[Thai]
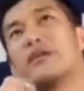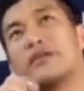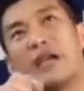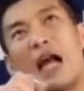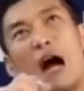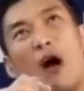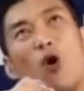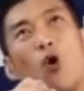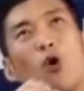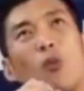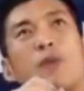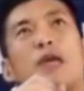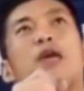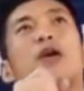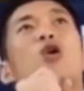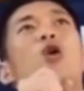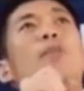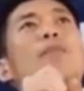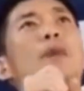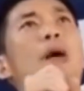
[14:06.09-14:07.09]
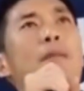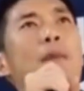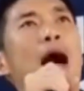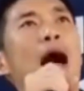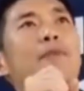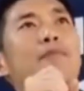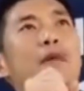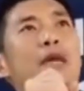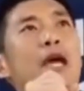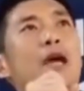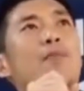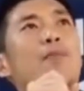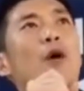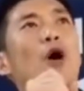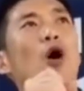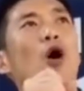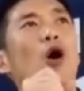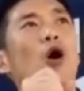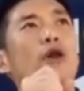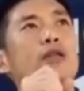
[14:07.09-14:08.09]
เรามีงบประมาณเพียงพ
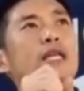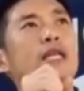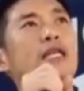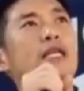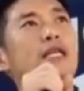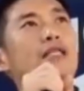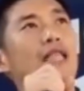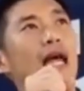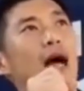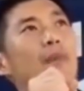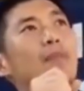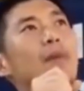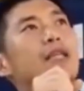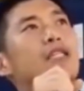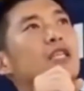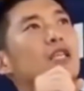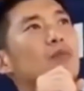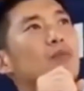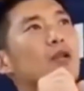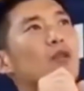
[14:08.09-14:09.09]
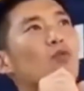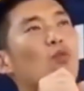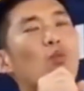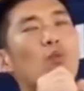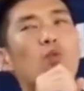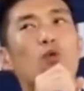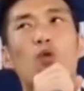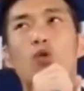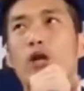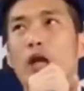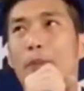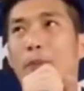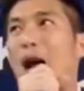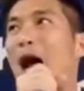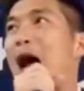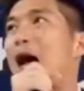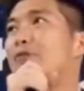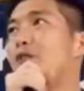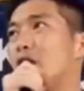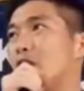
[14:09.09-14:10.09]
อที่จะทำให้ชีวิตคุณ
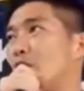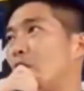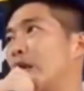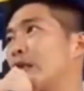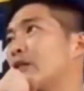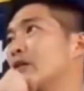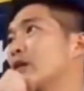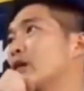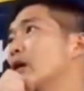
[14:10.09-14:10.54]
ภาพชีวิต